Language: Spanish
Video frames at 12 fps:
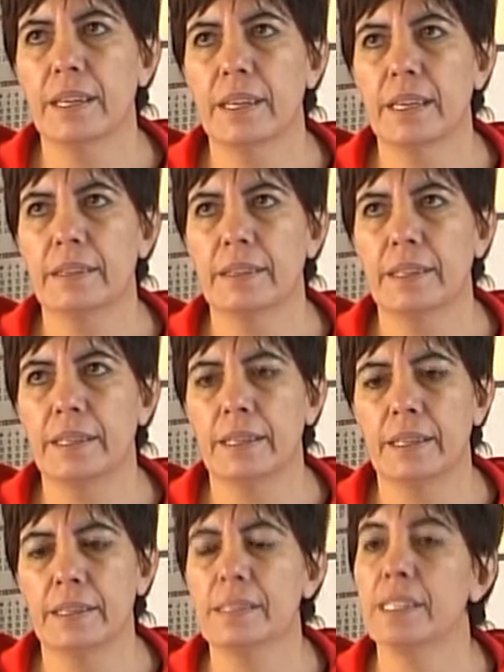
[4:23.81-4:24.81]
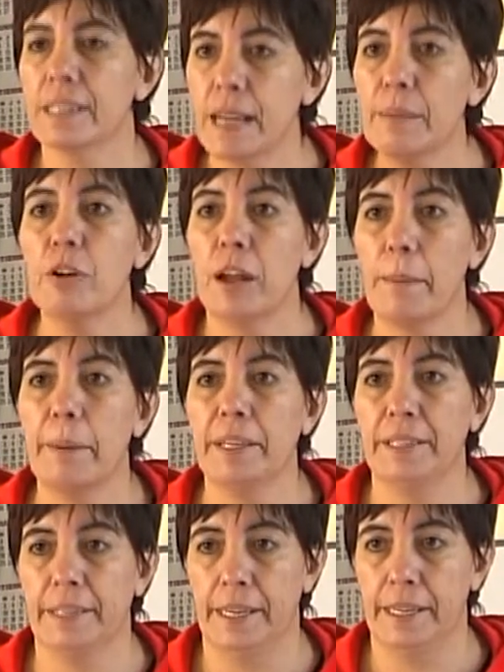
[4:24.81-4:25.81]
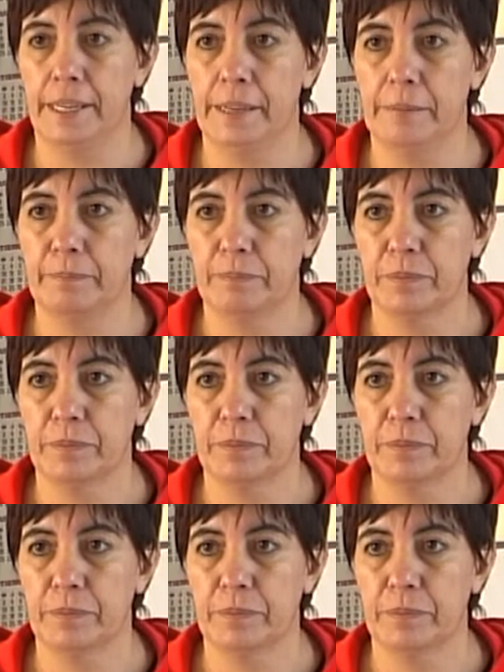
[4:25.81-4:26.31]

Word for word: este, cerramos la paritaria.